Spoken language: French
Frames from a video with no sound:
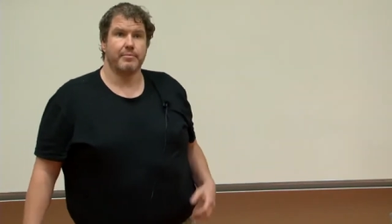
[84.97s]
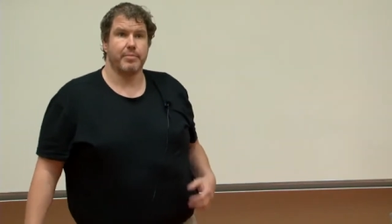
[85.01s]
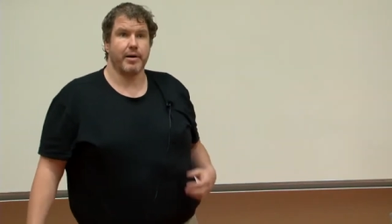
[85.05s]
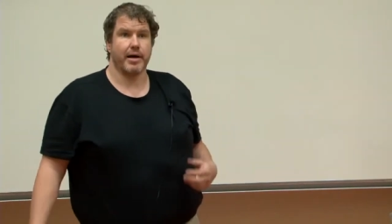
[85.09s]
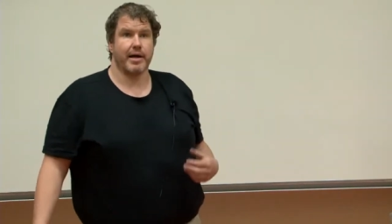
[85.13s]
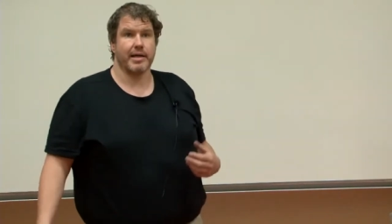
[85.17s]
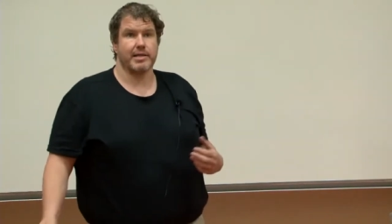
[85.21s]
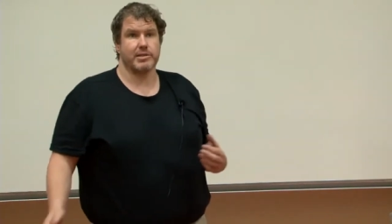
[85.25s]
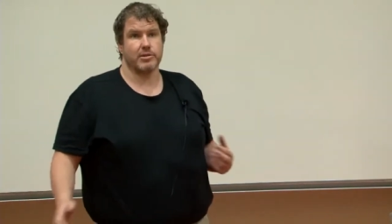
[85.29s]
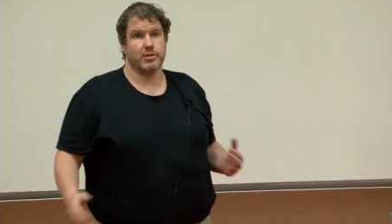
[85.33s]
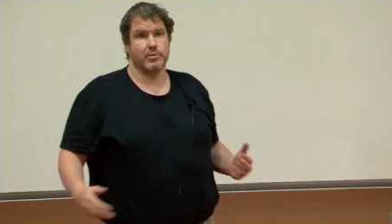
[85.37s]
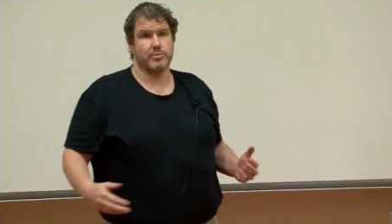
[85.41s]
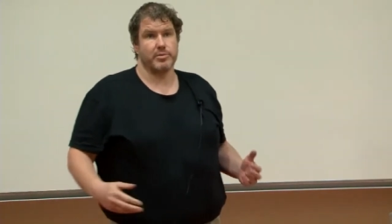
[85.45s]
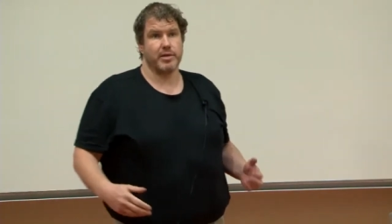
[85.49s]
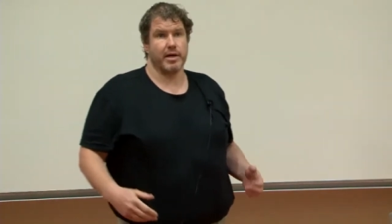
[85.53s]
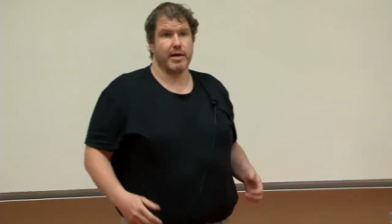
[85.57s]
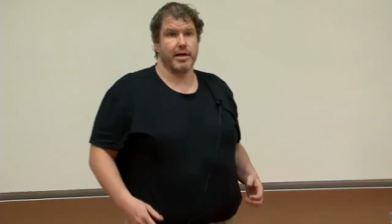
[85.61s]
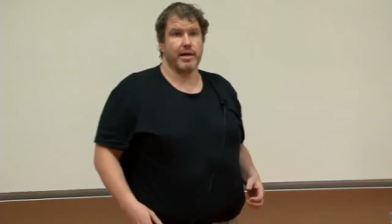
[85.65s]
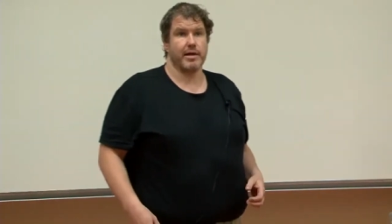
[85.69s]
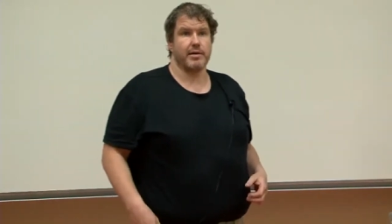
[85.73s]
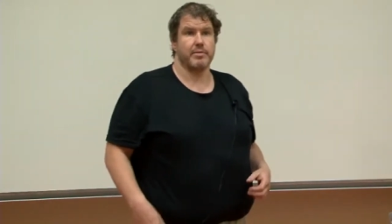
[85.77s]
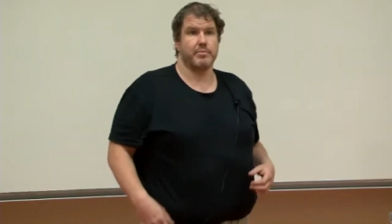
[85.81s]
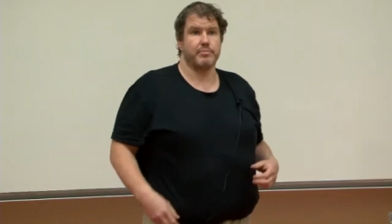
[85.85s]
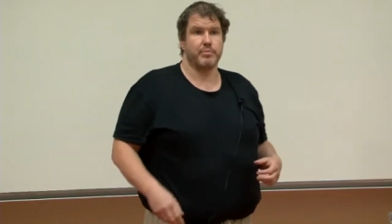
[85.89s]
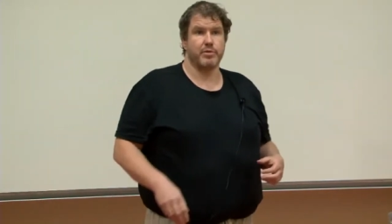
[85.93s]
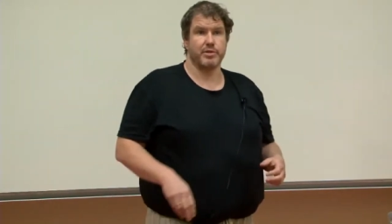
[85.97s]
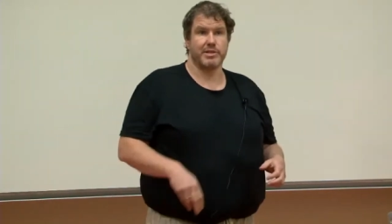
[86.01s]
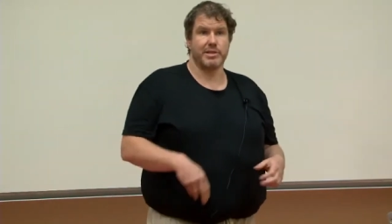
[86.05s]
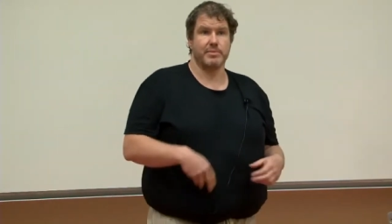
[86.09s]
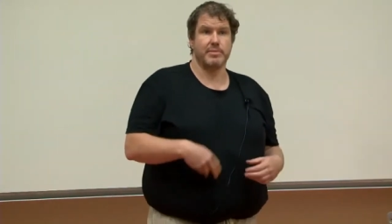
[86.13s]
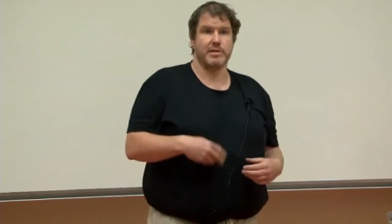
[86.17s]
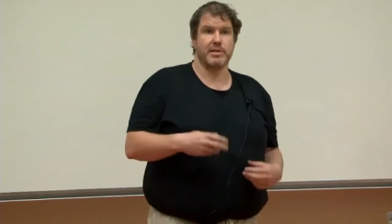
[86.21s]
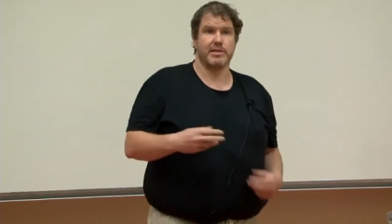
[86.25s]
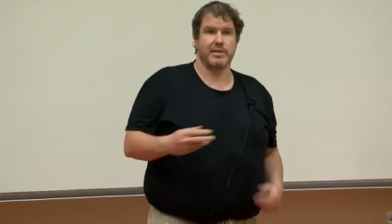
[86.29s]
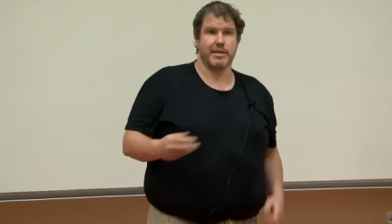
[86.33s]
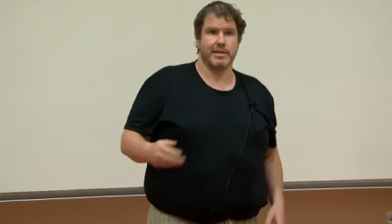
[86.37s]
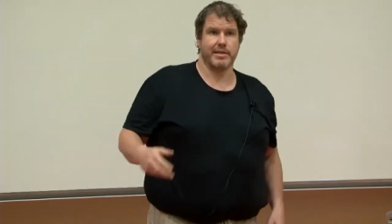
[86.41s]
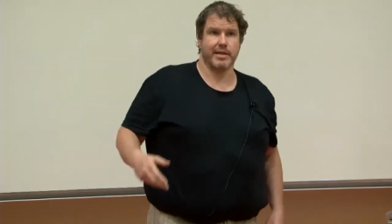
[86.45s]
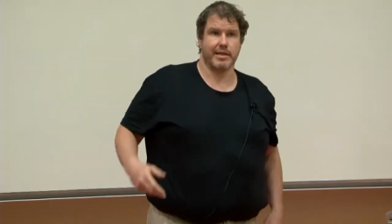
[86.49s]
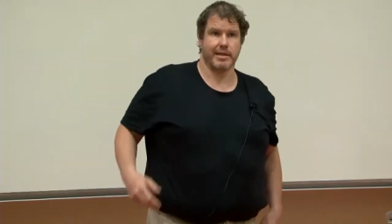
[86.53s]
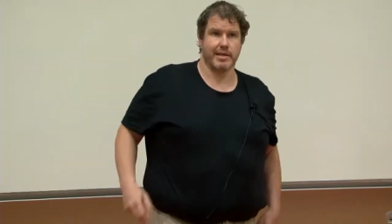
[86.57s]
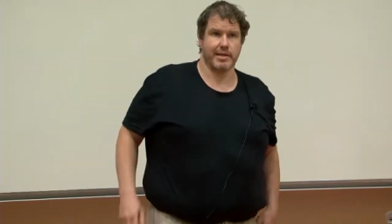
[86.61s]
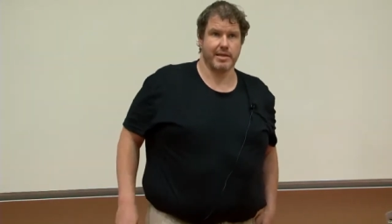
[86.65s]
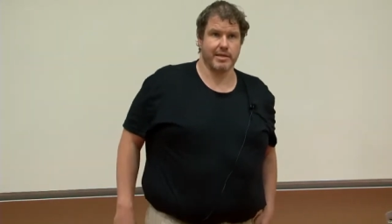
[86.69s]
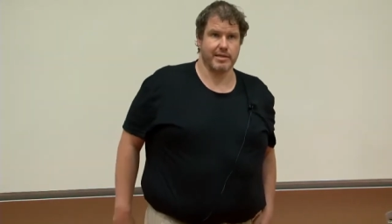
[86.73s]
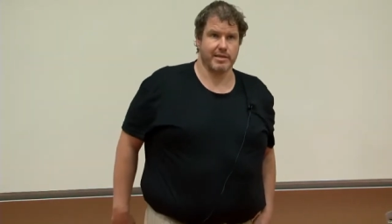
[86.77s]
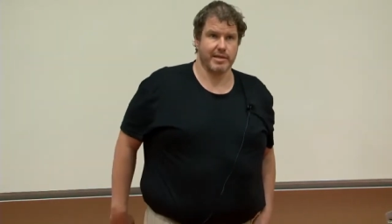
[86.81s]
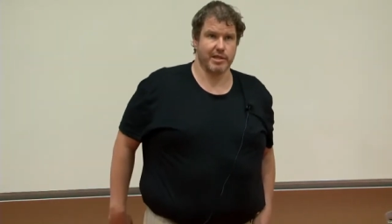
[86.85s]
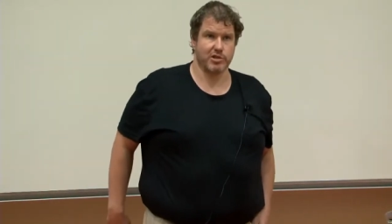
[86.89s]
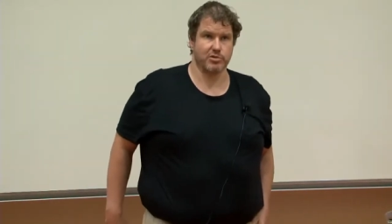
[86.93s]
par exemple, il y a possibilité
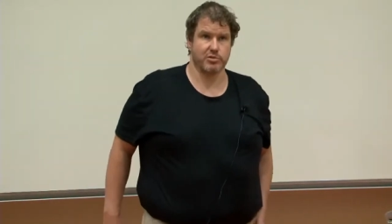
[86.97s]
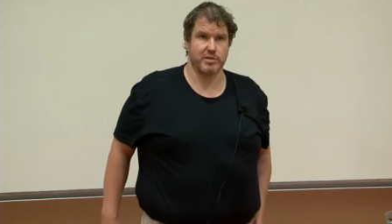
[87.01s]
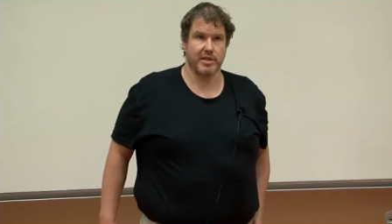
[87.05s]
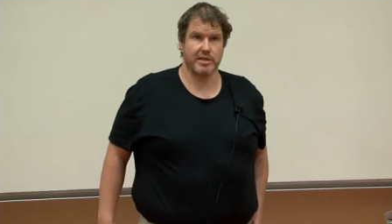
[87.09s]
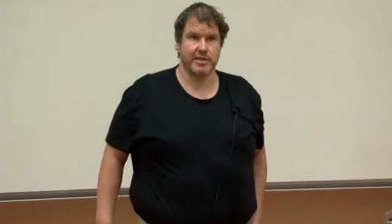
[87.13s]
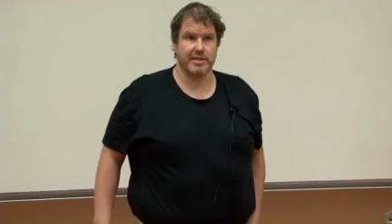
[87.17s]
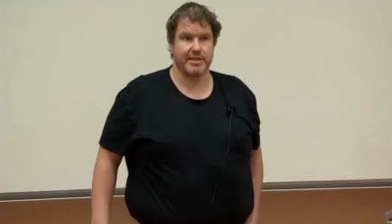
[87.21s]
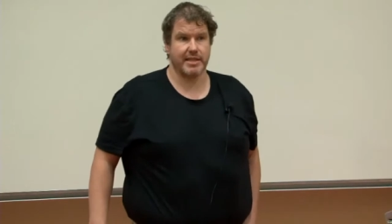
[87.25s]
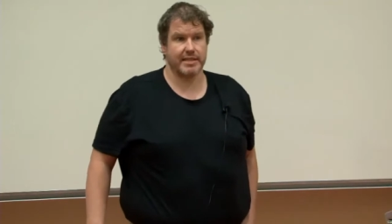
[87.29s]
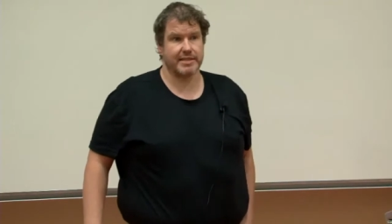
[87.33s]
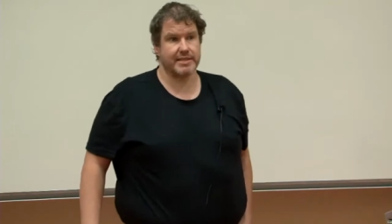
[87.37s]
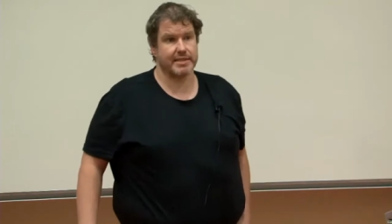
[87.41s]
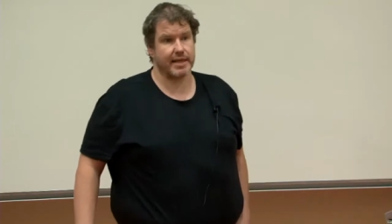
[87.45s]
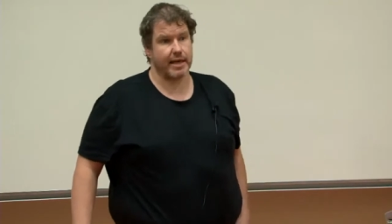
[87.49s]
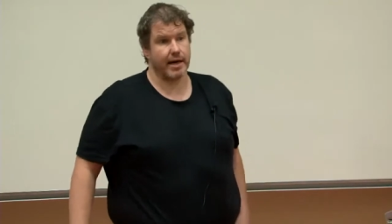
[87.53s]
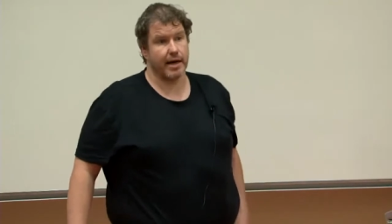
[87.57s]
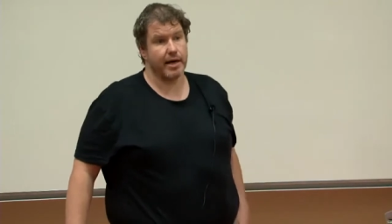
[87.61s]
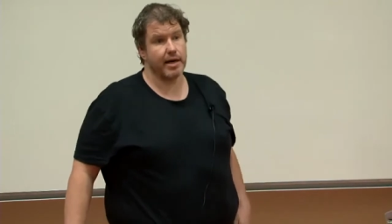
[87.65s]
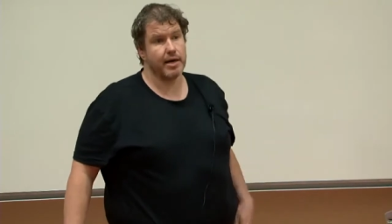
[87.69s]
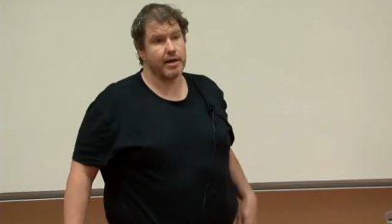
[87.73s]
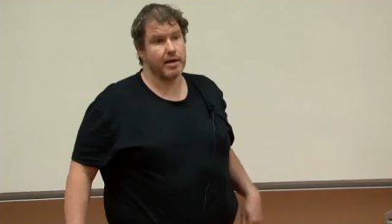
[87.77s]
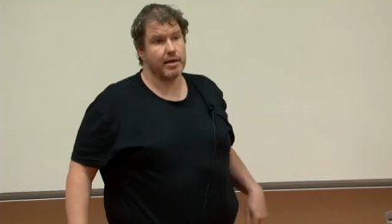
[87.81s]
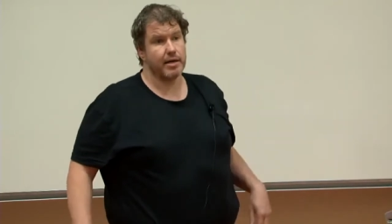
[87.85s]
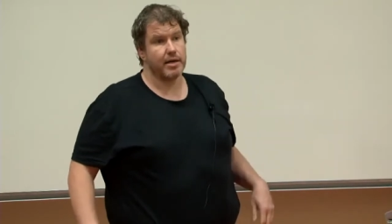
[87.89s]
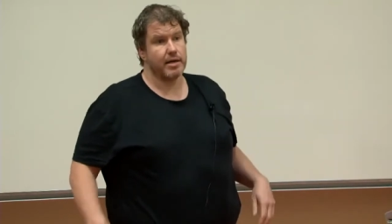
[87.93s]
d'ajouter des extras